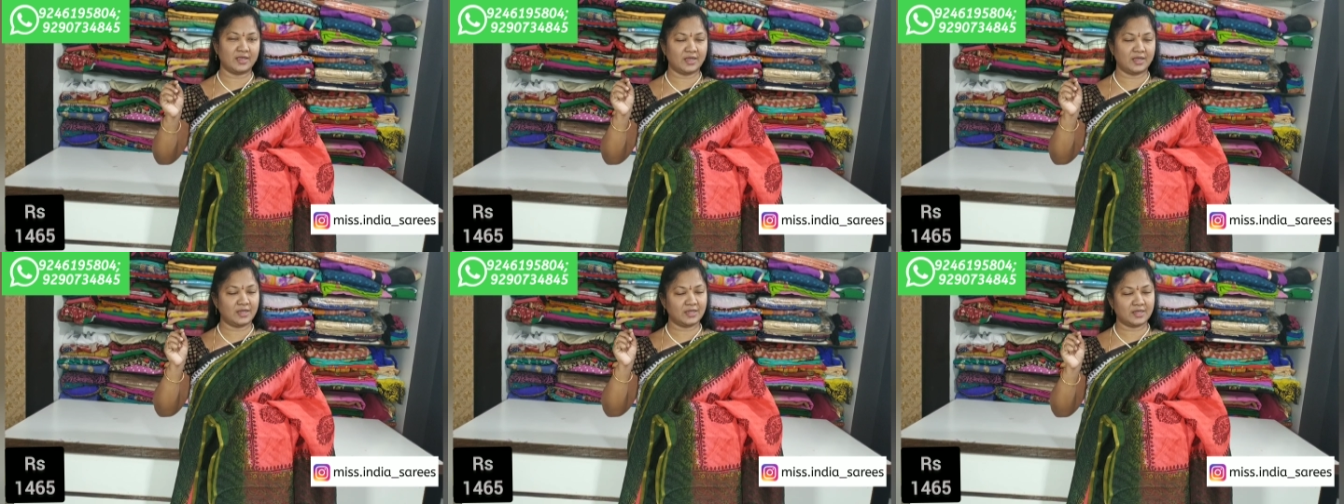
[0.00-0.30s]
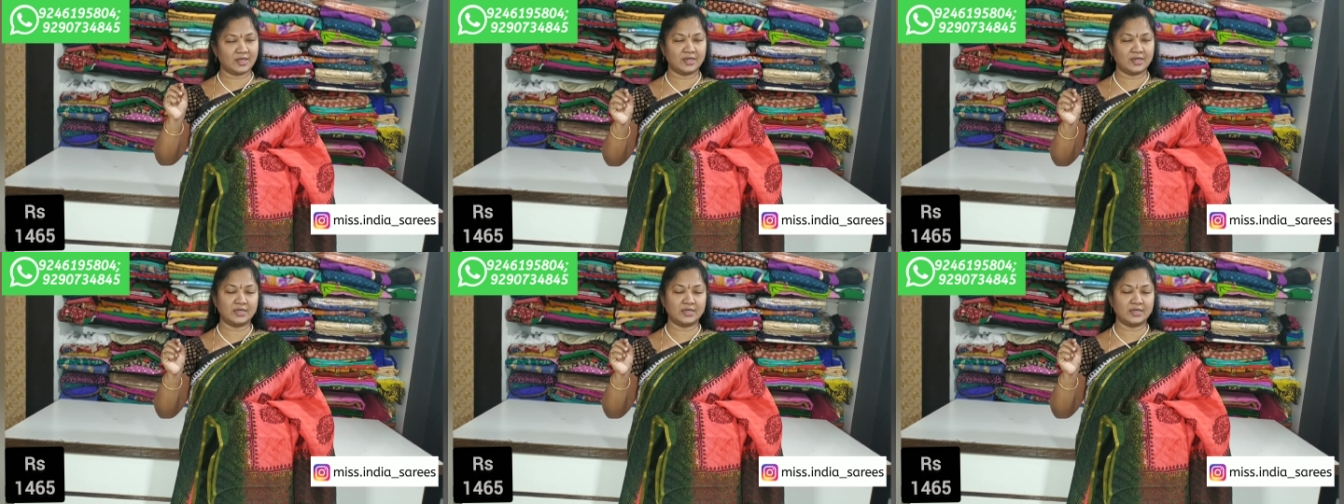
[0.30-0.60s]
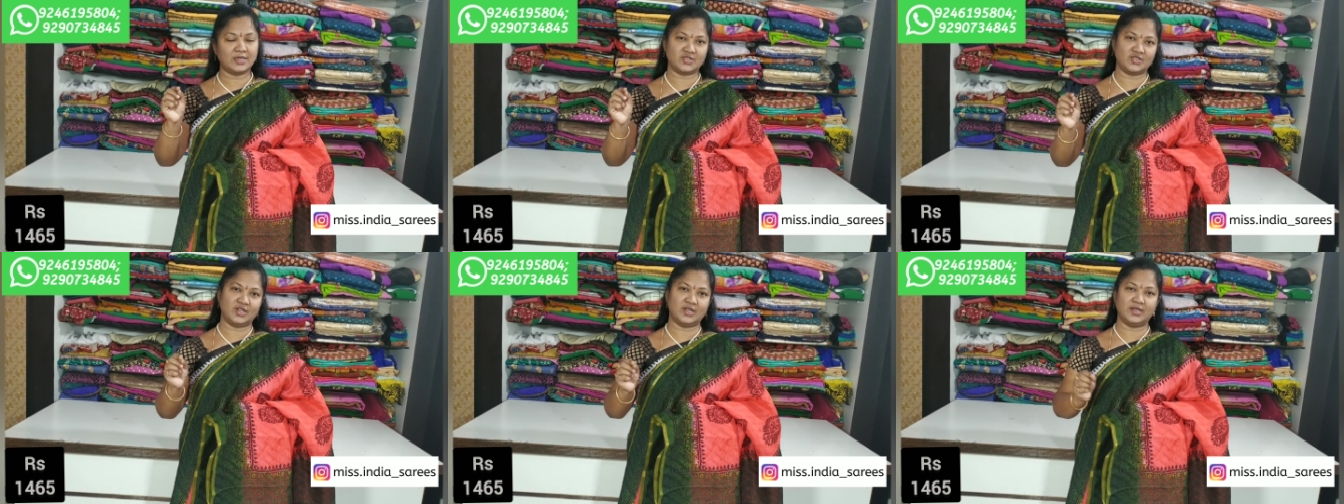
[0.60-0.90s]
ఐకాన్ను
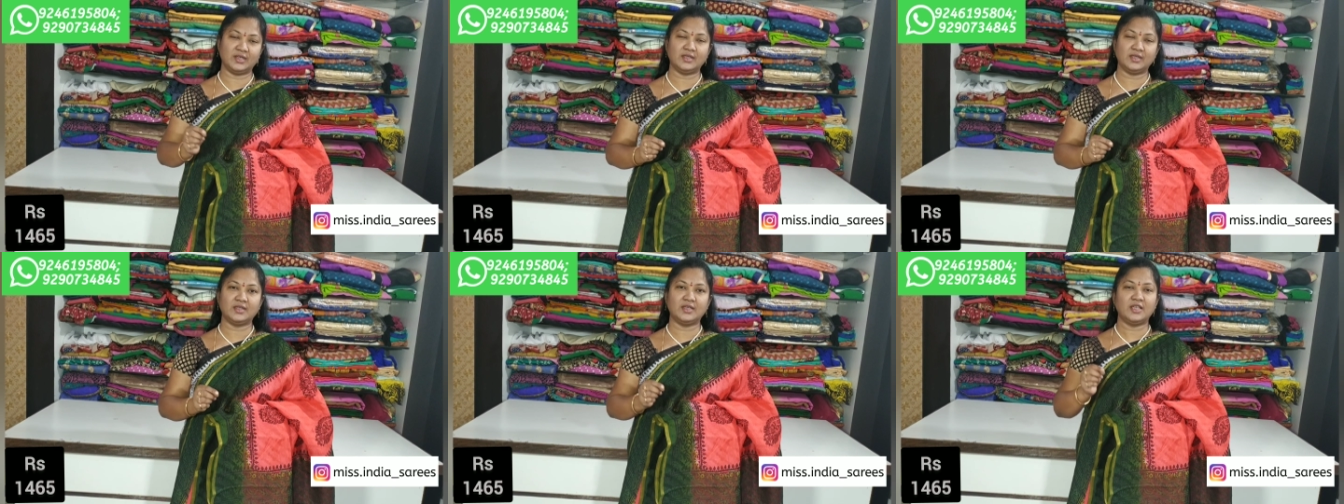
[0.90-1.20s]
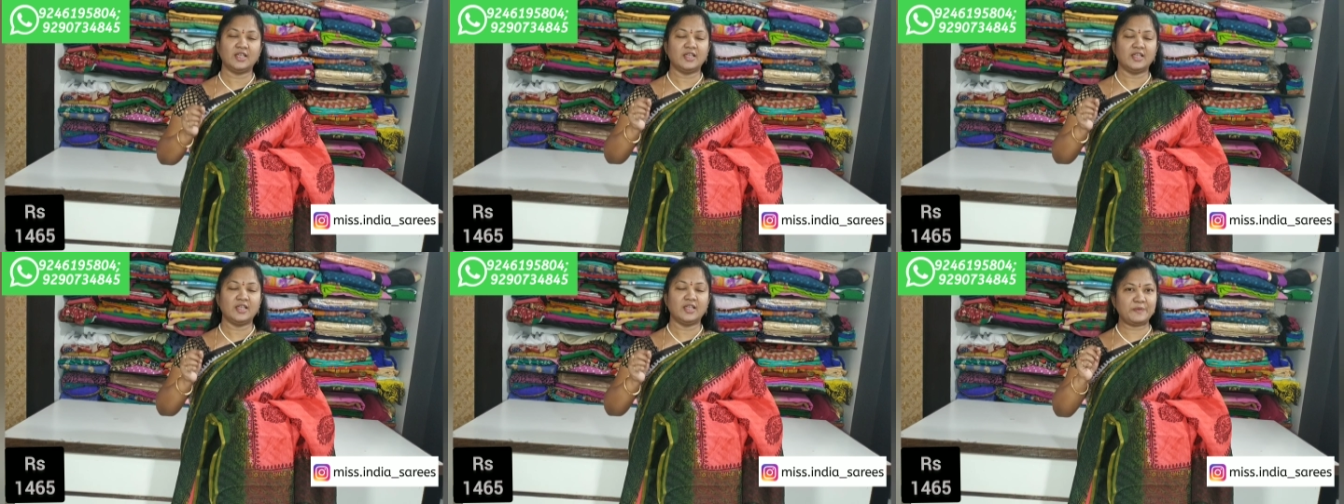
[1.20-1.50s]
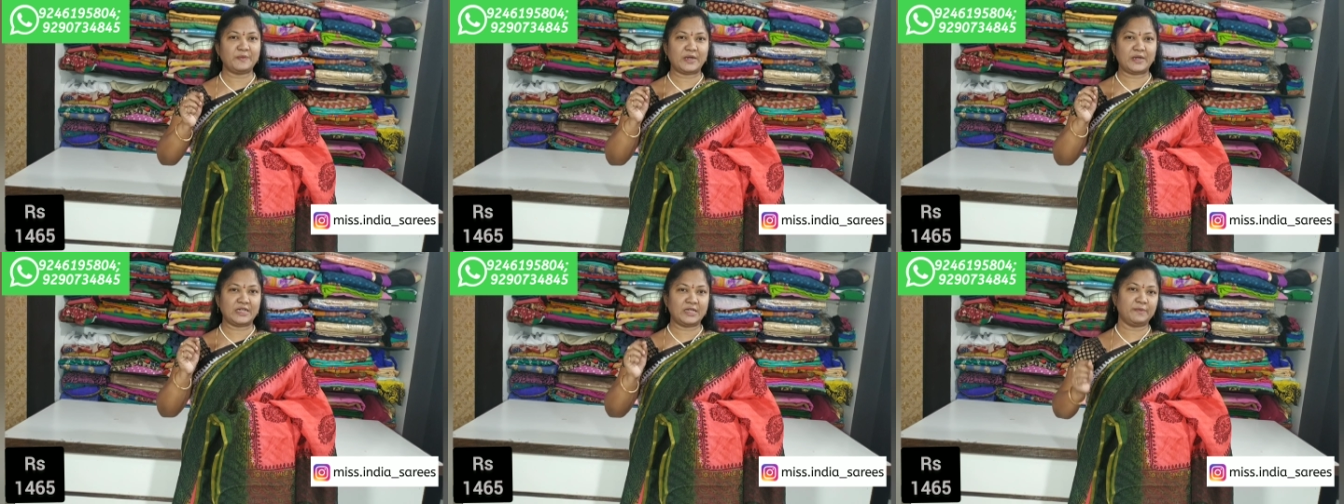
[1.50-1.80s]
టచ్ చేయండి మీరు
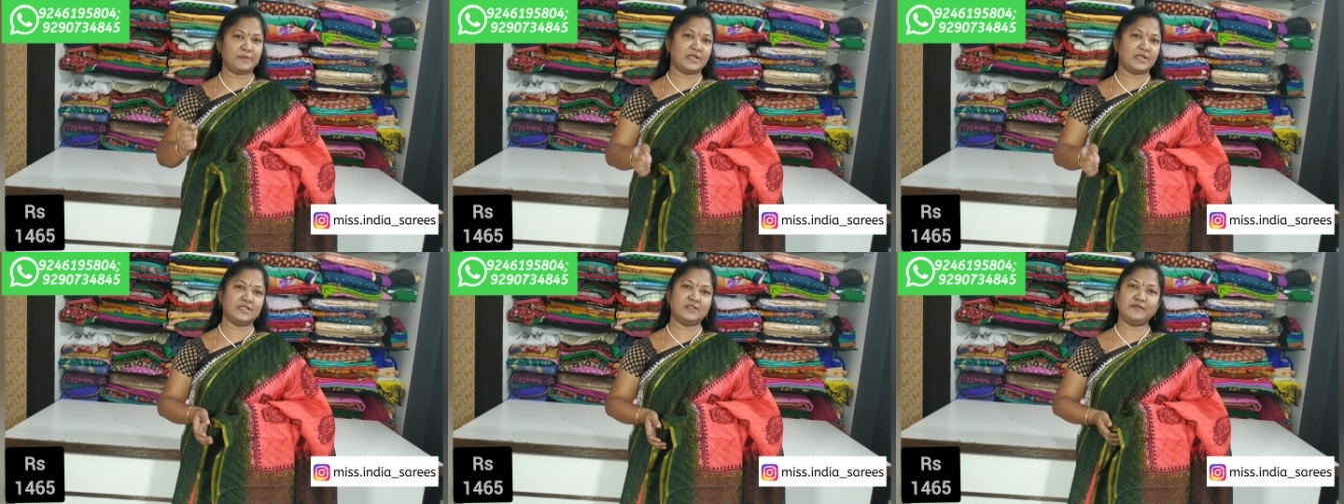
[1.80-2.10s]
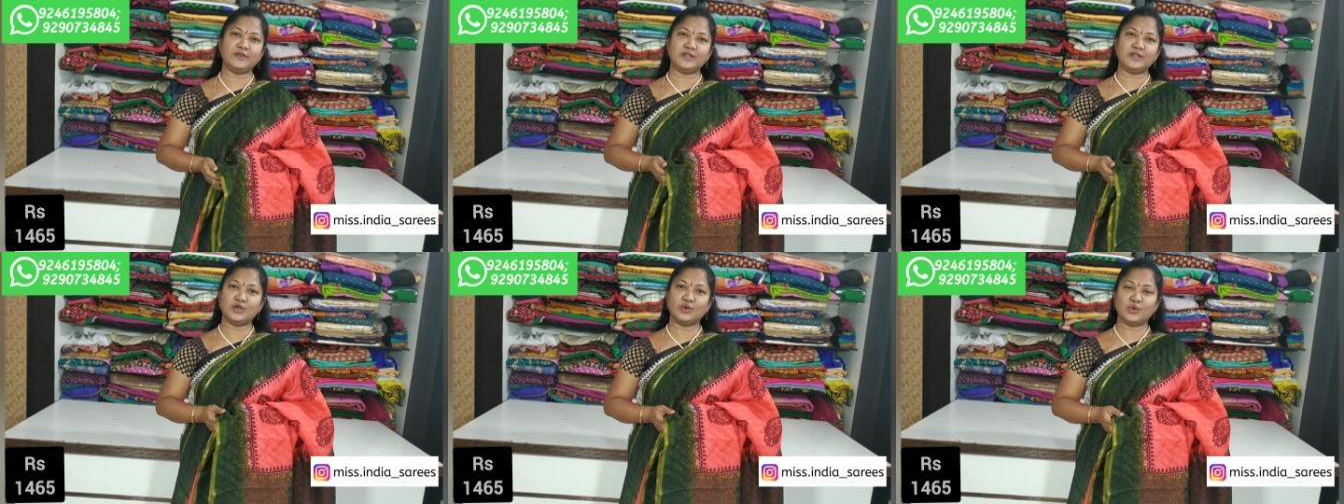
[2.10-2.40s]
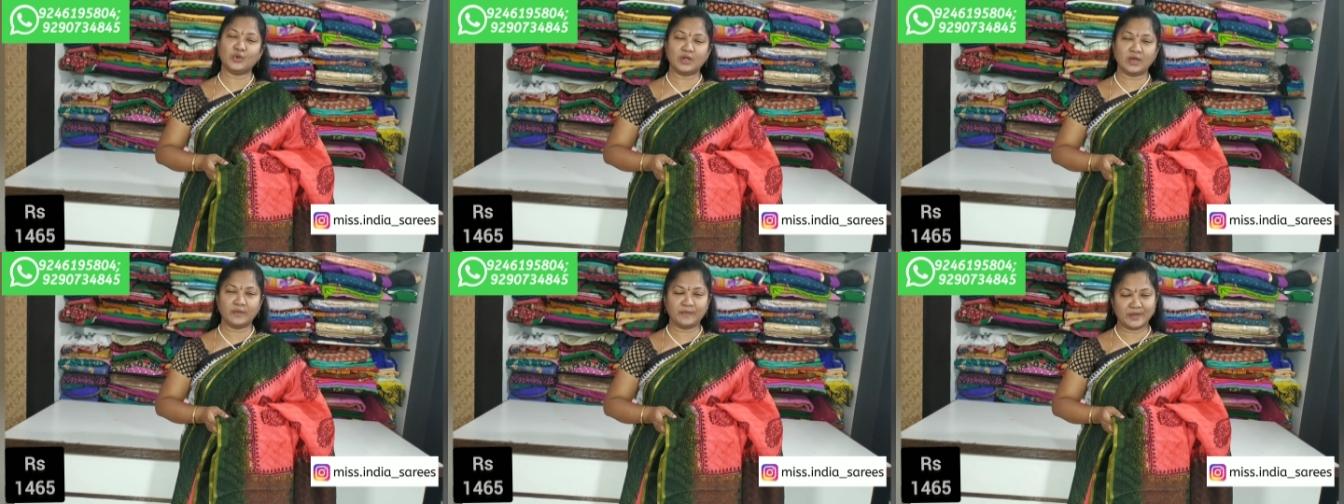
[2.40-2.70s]
పెట్టే ప్రతి వీడియో
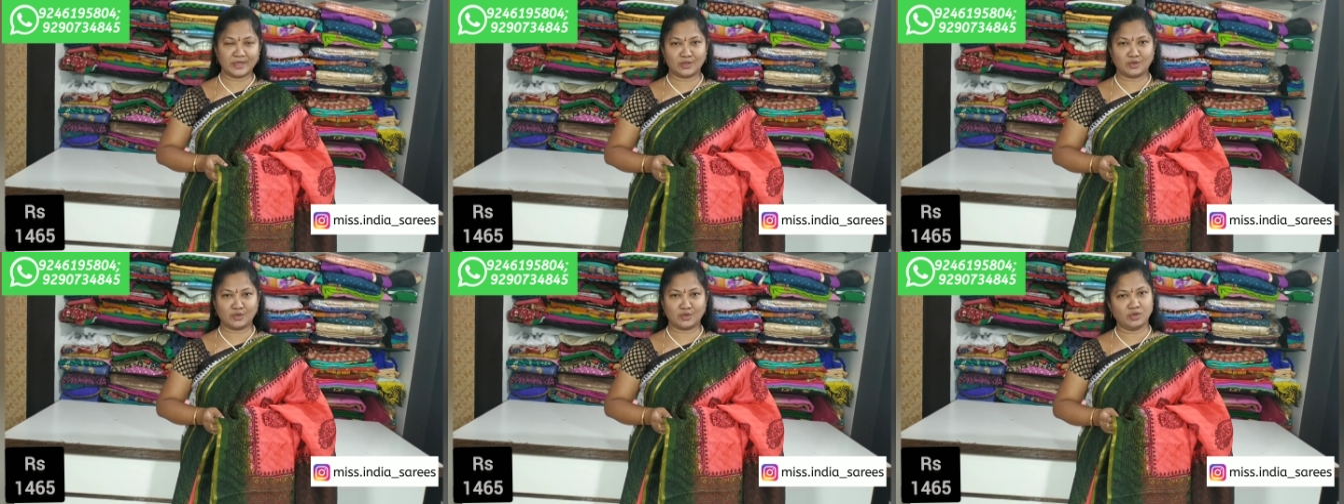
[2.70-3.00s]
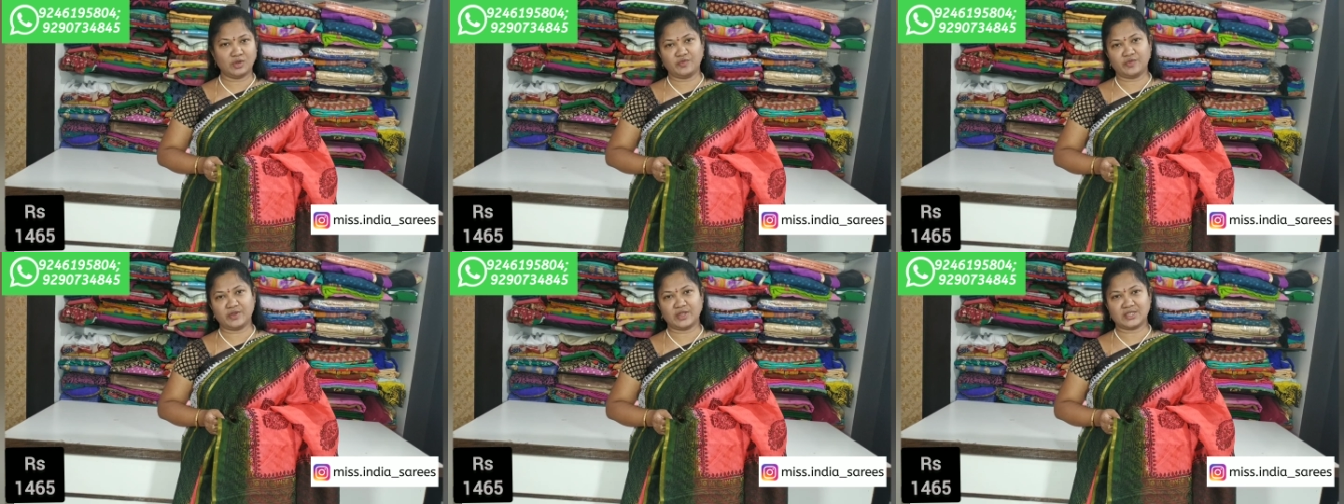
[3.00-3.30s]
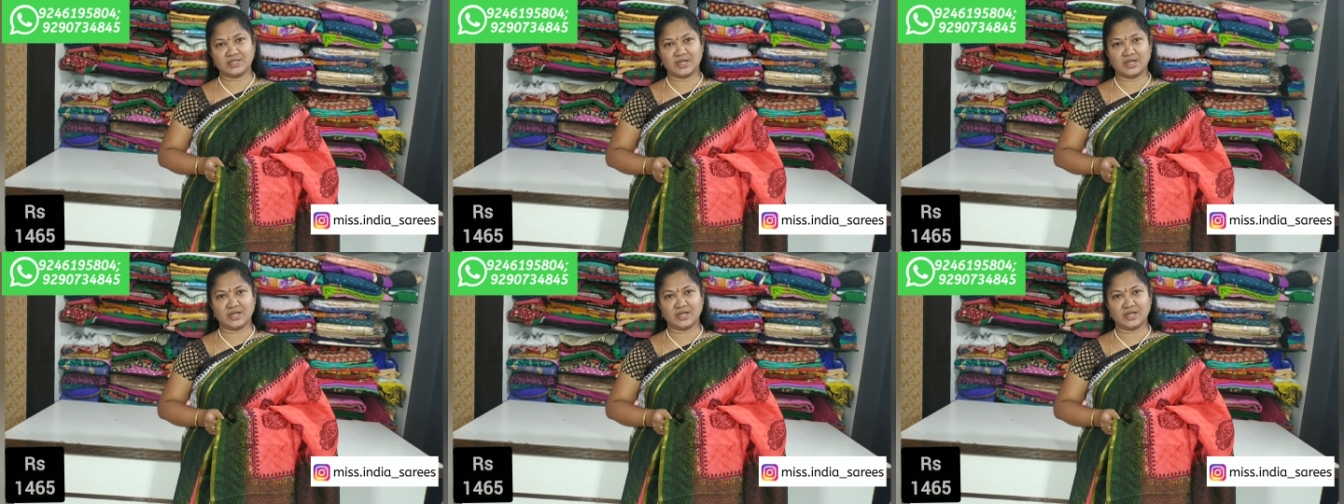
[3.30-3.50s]
కూడా మీకు నోటిఫికేషన్